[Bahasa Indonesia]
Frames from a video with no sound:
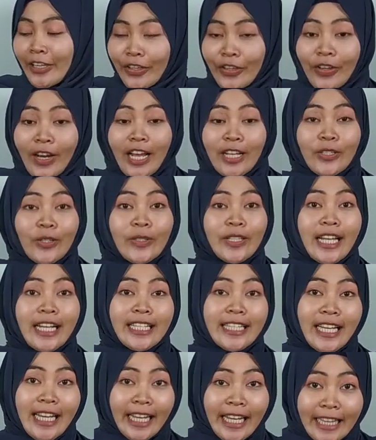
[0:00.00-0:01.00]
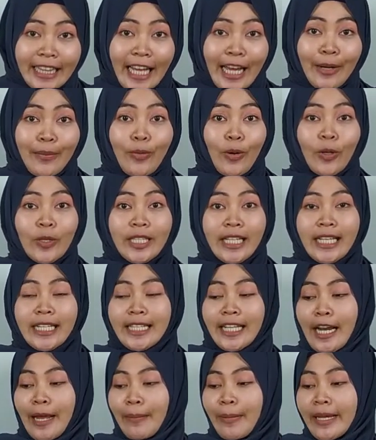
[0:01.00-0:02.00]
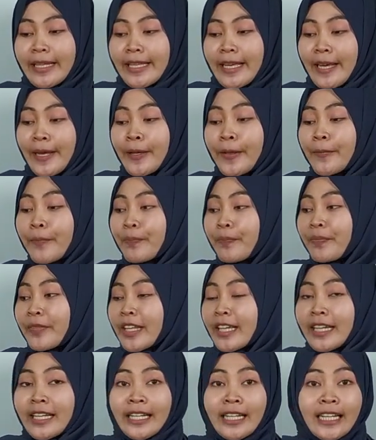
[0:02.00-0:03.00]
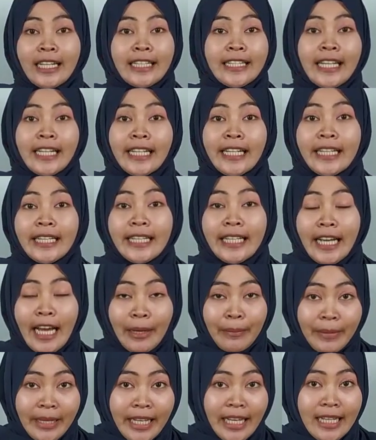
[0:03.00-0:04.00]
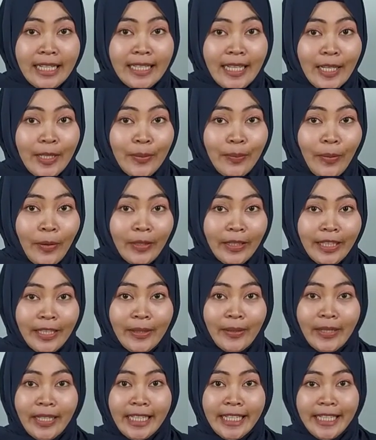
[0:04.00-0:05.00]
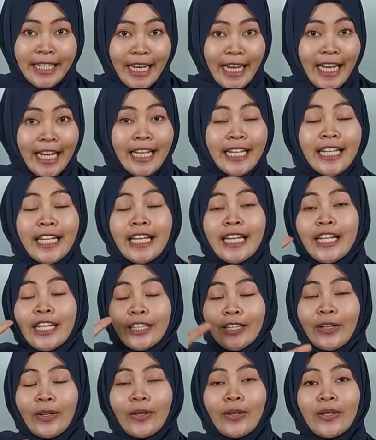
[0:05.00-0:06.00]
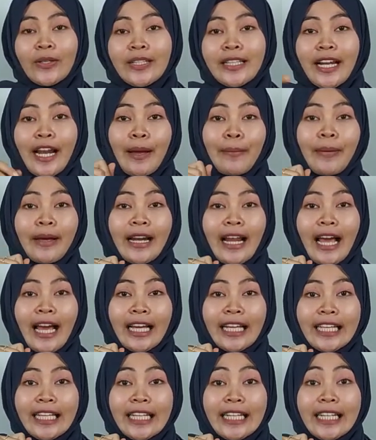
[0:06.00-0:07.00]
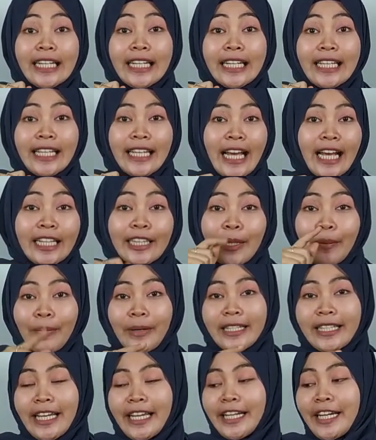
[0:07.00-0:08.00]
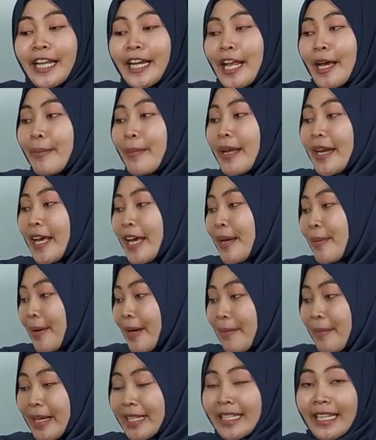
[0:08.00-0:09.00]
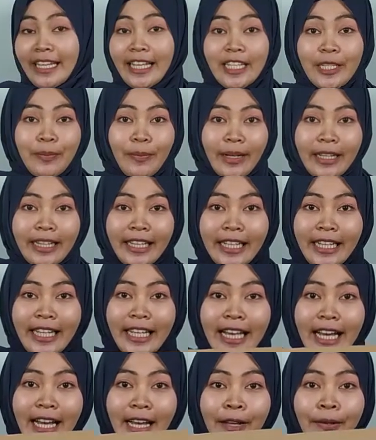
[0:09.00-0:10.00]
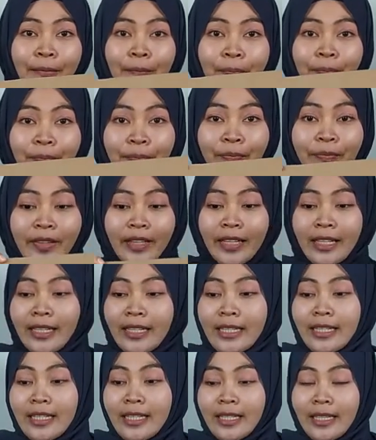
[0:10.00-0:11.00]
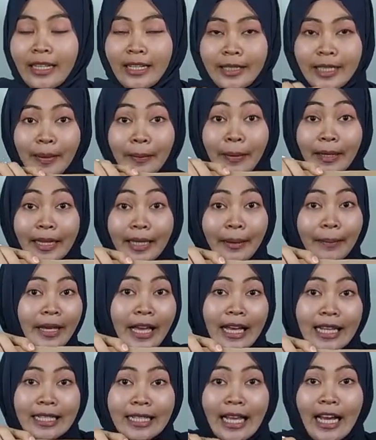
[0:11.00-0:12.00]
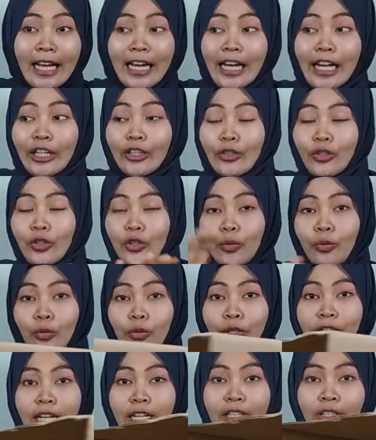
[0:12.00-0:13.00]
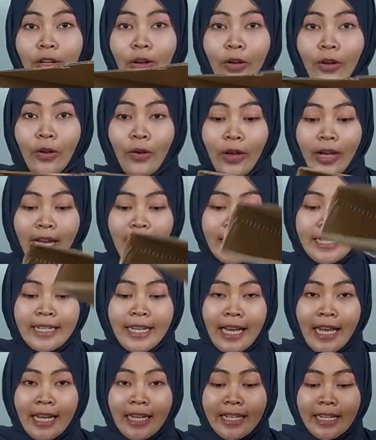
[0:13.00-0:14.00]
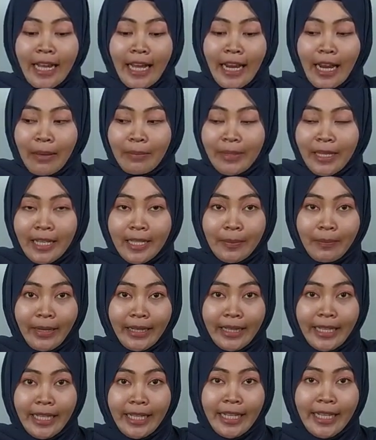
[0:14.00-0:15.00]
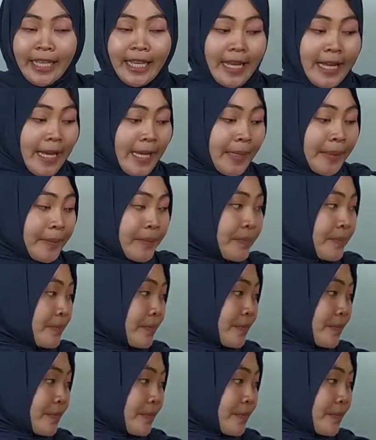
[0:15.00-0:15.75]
Yuk langsung saja kita unboxing senapannya. Nah, jadi di kami Gesa Sport Indonesia, toko senapan angin yang terpercaya dan amanah, pengemasannya seperti ini ya seperti biasa kardus model selorokan dan dalamnya seperti ini ya